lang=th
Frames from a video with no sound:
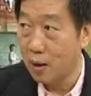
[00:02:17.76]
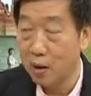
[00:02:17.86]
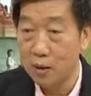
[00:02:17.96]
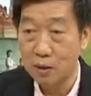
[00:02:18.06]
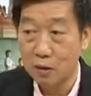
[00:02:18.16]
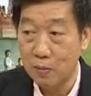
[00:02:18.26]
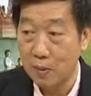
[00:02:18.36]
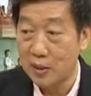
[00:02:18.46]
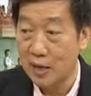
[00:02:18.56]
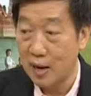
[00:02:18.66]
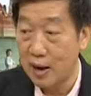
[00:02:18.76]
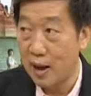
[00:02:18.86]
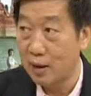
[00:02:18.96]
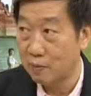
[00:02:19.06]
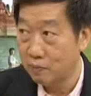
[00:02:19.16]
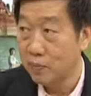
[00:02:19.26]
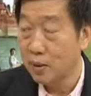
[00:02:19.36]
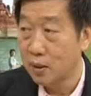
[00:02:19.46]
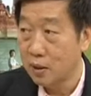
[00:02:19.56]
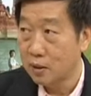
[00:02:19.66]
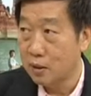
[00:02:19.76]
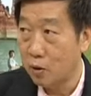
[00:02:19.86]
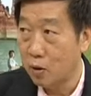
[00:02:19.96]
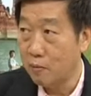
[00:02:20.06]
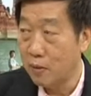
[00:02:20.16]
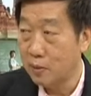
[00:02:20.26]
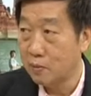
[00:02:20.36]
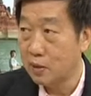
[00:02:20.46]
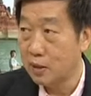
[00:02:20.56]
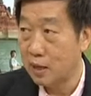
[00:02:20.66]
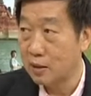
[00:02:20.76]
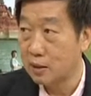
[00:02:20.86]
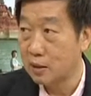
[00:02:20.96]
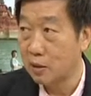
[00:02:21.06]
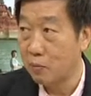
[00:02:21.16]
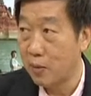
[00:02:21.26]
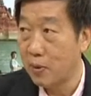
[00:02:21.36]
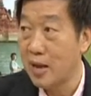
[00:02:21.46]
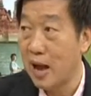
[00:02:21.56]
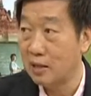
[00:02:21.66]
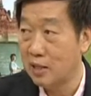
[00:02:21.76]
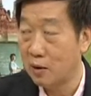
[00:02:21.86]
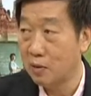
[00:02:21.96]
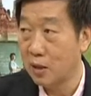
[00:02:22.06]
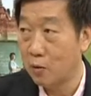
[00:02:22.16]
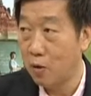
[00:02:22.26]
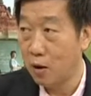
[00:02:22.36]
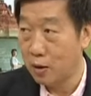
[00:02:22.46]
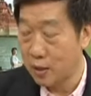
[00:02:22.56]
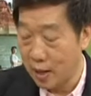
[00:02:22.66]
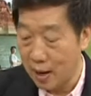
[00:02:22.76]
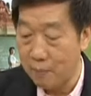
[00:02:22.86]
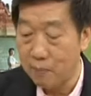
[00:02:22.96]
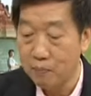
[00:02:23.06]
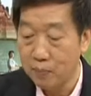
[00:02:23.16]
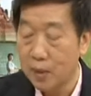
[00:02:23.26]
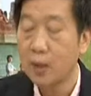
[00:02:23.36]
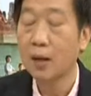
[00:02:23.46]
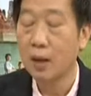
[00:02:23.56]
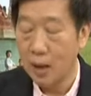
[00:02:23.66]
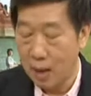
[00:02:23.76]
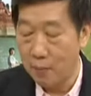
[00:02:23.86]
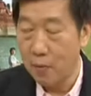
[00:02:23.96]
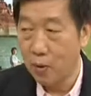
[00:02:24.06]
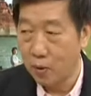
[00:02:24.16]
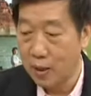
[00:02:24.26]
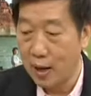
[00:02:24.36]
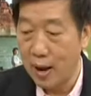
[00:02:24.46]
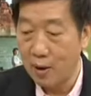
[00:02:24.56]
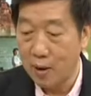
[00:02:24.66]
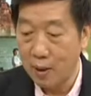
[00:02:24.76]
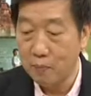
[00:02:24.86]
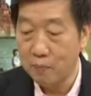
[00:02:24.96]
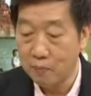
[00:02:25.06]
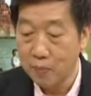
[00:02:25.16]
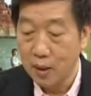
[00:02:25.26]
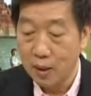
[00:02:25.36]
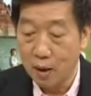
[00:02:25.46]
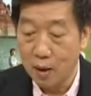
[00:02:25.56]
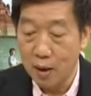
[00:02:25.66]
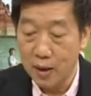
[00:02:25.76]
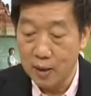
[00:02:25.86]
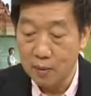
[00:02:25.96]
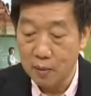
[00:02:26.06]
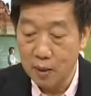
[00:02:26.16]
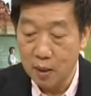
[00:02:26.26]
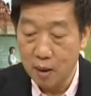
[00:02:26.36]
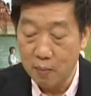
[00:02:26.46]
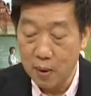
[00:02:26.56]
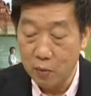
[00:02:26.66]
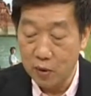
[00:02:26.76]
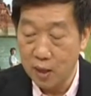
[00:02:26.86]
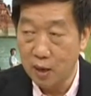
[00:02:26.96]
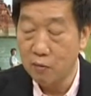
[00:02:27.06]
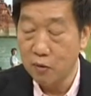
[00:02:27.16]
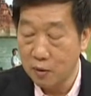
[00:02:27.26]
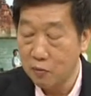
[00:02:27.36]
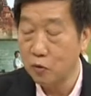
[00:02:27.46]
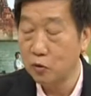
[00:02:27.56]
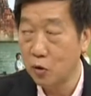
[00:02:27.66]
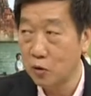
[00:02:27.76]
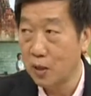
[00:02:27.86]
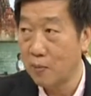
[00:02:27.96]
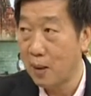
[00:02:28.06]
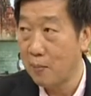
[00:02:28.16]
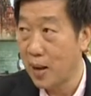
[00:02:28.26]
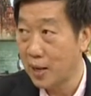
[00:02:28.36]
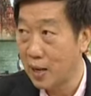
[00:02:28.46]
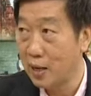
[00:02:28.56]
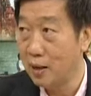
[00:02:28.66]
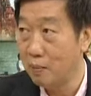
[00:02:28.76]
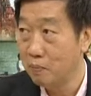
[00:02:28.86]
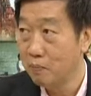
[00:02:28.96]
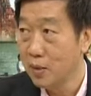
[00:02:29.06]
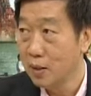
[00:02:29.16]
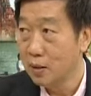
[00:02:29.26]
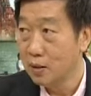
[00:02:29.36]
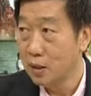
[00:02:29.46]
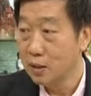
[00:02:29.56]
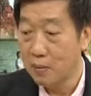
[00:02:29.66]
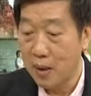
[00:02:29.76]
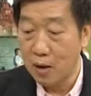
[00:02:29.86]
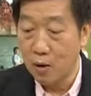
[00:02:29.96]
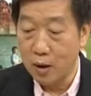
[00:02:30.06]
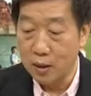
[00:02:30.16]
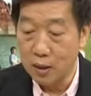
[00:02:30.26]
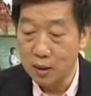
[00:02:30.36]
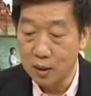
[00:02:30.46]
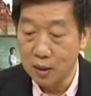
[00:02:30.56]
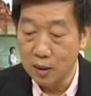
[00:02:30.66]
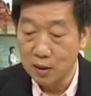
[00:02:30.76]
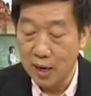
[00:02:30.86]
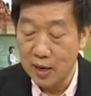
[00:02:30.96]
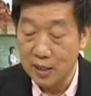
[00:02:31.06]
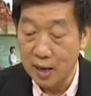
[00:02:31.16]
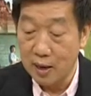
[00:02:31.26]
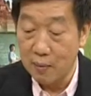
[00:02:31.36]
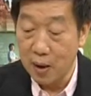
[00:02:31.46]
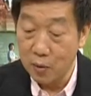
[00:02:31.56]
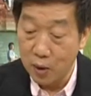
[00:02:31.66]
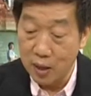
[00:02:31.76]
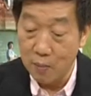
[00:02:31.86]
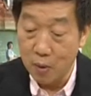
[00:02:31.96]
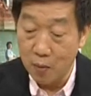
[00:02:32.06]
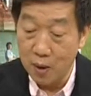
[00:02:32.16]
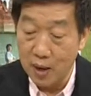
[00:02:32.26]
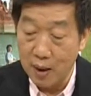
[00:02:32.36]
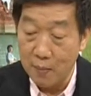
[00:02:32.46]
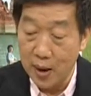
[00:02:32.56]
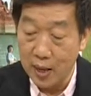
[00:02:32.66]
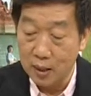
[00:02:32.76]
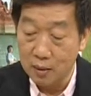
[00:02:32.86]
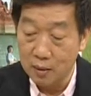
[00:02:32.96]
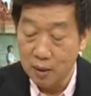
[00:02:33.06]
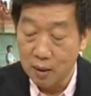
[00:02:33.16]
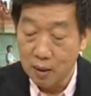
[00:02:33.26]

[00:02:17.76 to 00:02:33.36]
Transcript: มภ์แล้วก็สมเด็จพระสังฆราชสกลพระสมเด็จพระญาณสังสังวรนะครับสมเด็จพระสังฆราชองค์ที่แล้วครับองค์ที่แล้วครับแล้วก็ก็เป็นมูลนิธิฟื้นฟูส่งเสริมการแพทย์ไทยเดิมซึ่งสมัยก่อนคือศาสตราจารย์ในแพทย์อวยท่านมองว่าการแพทย์